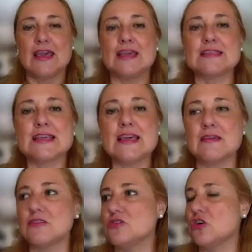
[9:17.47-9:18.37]
Es
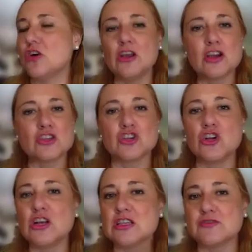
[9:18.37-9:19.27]
que yo creo que
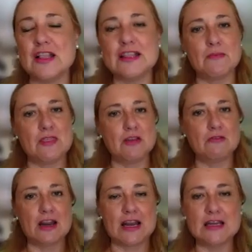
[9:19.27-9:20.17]
solo les falta pedir
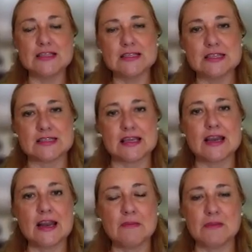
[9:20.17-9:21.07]
un análisis de
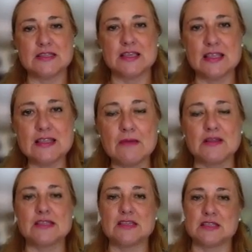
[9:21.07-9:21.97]
sangre a la presidenta a
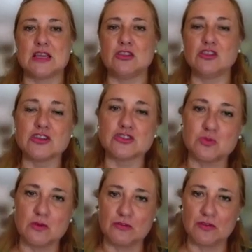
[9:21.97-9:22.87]
ver si es cierto que
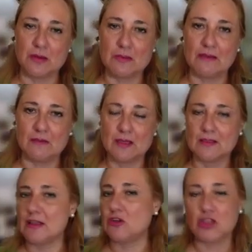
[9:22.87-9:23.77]
estuvo enferma.
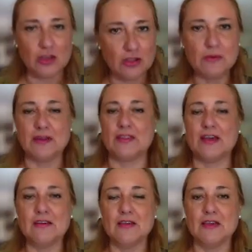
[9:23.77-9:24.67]
Te lo digo de verdad.